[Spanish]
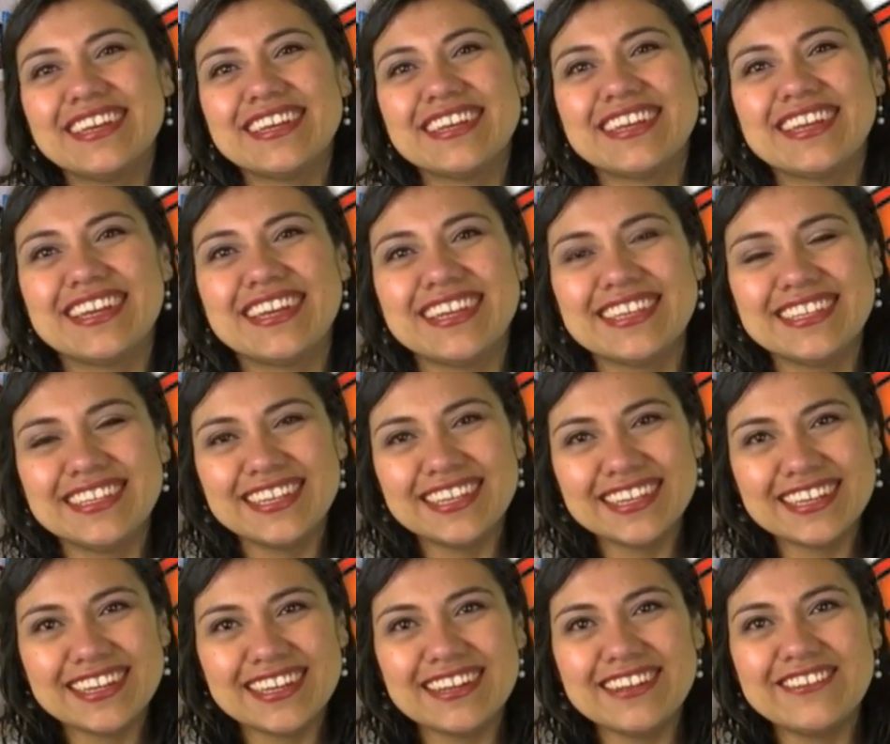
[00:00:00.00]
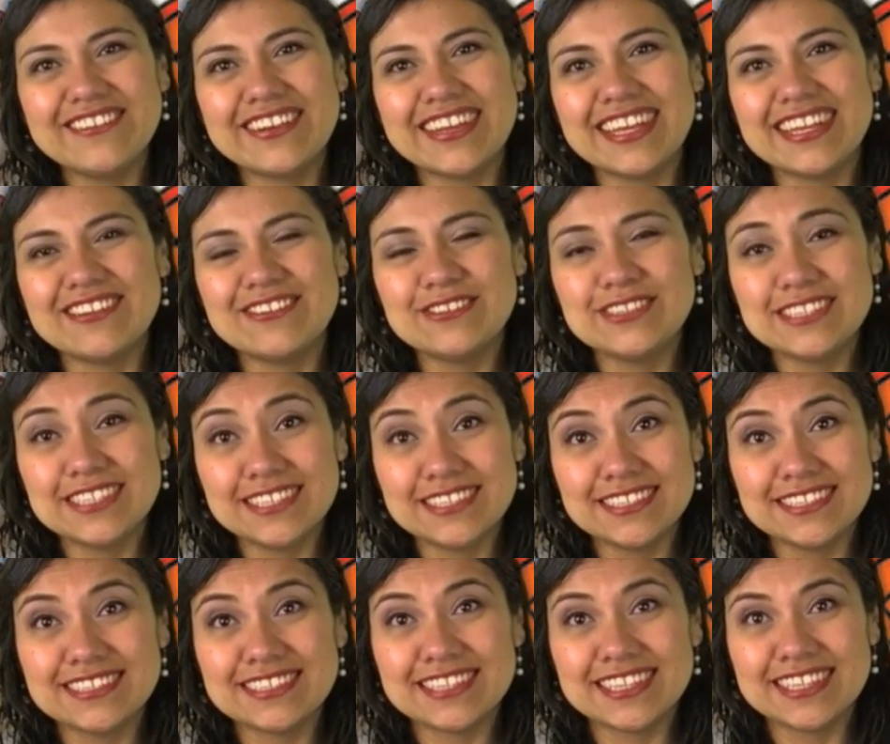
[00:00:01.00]
Que llegue lo que
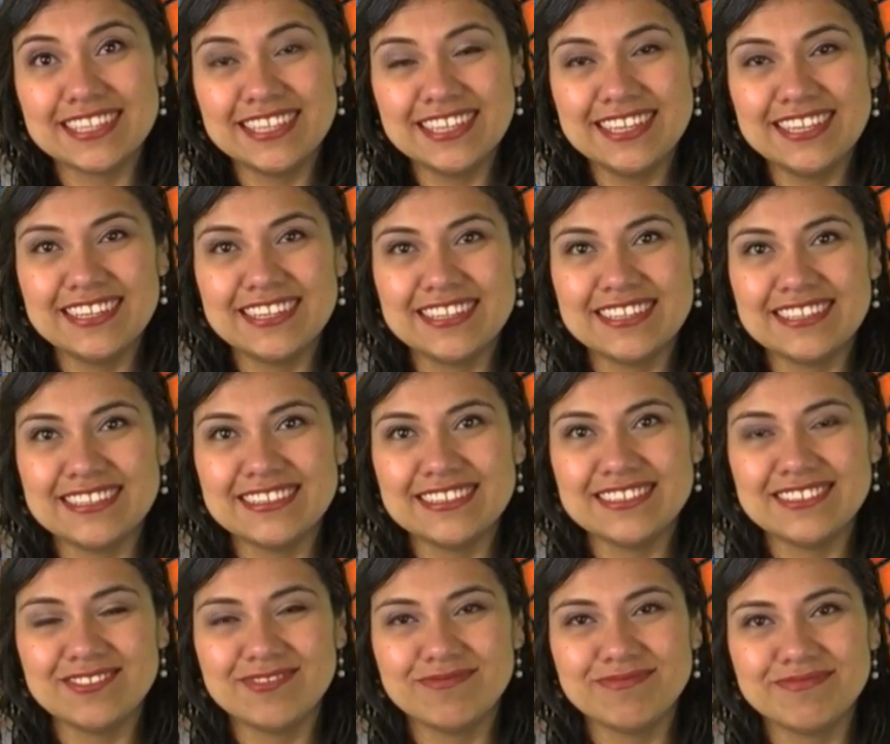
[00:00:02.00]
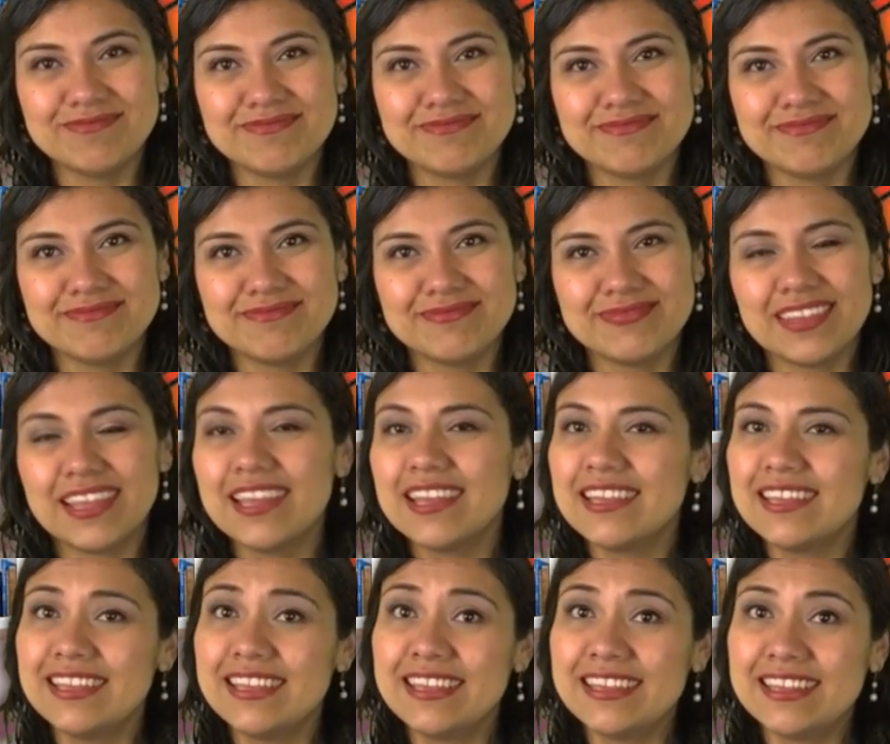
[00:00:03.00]
ustedes requieran
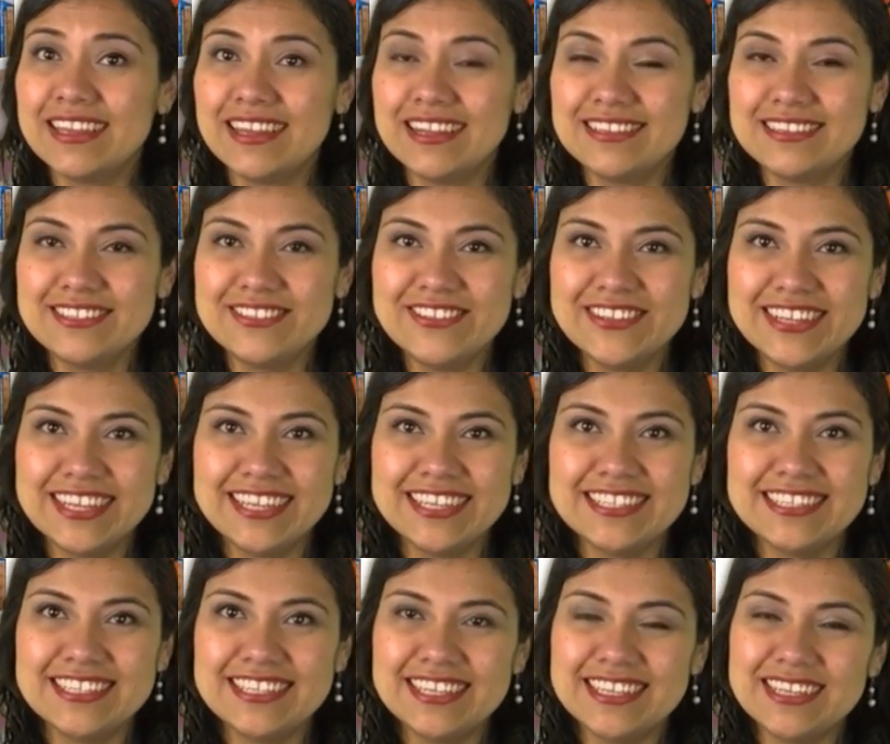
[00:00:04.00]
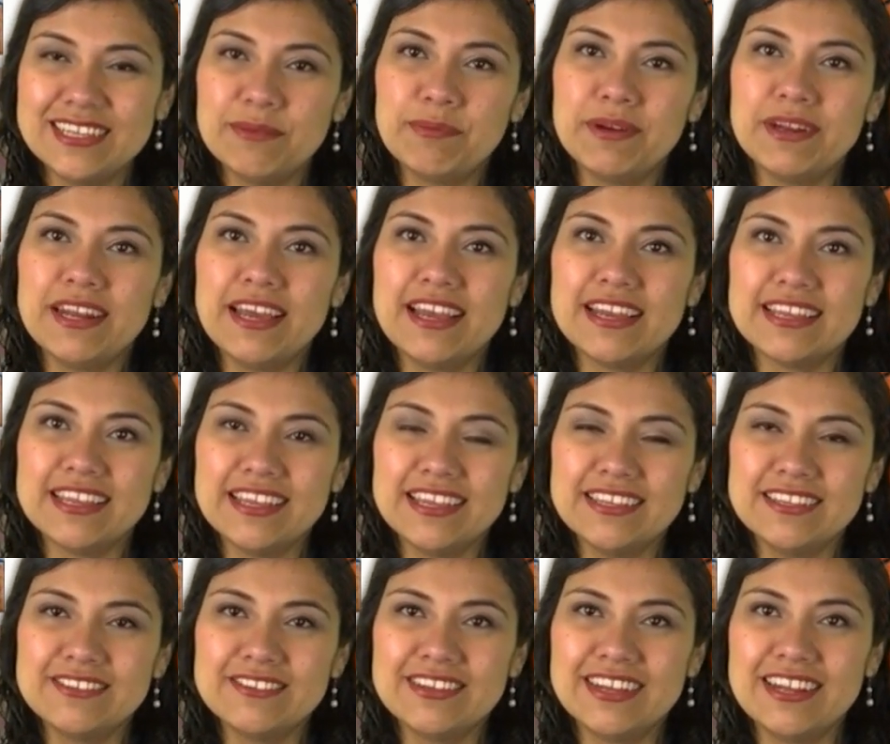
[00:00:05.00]
y que el toque llegue para
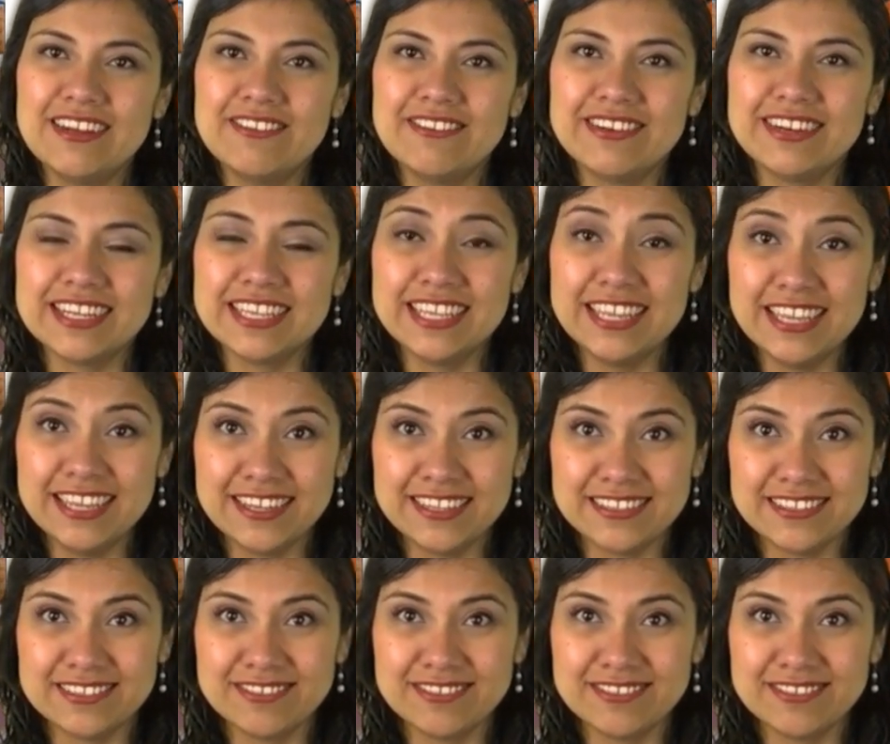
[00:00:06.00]
aquello que lo requieren.